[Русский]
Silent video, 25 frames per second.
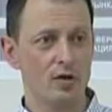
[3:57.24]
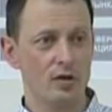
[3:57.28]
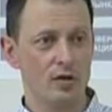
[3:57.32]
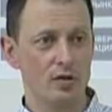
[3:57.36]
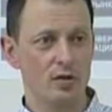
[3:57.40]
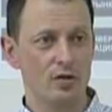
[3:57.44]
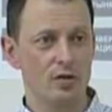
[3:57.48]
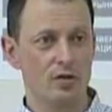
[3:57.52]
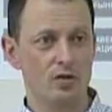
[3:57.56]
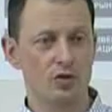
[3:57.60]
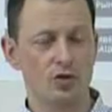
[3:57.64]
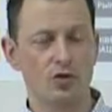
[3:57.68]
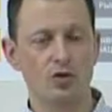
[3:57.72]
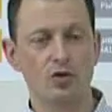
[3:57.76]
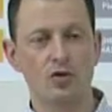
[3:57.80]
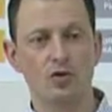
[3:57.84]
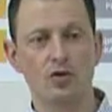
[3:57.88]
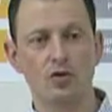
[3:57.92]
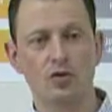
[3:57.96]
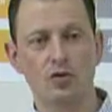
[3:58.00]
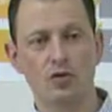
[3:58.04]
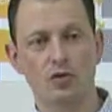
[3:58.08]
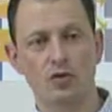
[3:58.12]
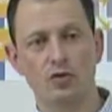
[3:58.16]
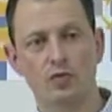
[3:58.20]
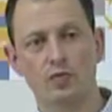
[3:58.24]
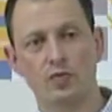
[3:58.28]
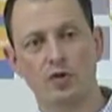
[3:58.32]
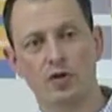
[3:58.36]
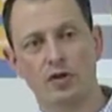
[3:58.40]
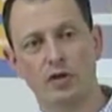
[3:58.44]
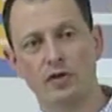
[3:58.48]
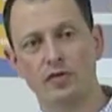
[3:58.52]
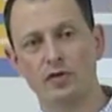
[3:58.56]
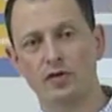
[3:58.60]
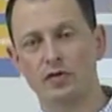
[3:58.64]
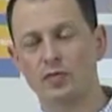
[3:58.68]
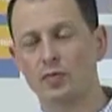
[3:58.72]
что
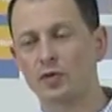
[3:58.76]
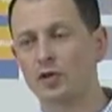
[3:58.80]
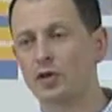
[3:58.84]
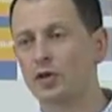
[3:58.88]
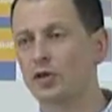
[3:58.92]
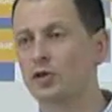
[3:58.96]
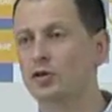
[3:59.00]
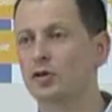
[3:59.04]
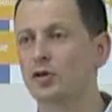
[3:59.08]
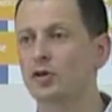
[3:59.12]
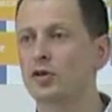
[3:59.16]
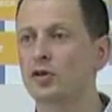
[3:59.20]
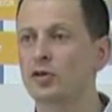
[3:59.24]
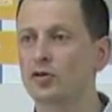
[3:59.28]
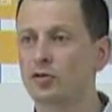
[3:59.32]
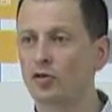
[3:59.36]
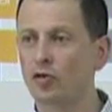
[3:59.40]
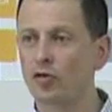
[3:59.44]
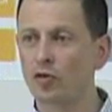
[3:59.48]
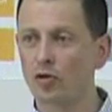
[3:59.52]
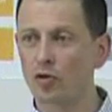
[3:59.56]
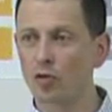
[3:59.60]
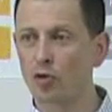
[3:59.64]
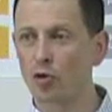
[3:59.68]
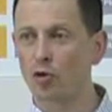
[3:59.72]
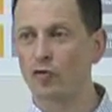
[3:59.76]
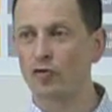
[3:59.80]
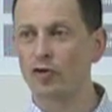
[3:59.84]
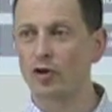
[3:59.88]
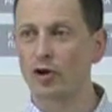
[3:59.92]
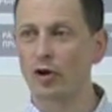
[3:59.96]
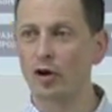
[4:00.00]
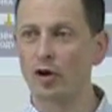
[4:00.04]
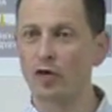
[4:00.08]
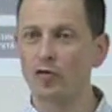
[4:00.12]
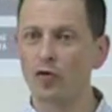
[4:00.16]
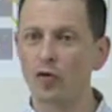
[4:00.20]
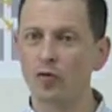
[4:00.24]
продавец пытается действовать на уровне
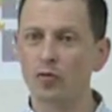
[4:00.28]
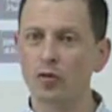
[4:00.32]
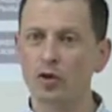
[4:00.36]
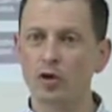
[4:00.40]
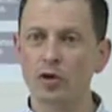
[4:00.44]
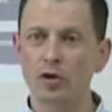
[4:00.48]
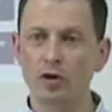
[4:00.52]
ролевом,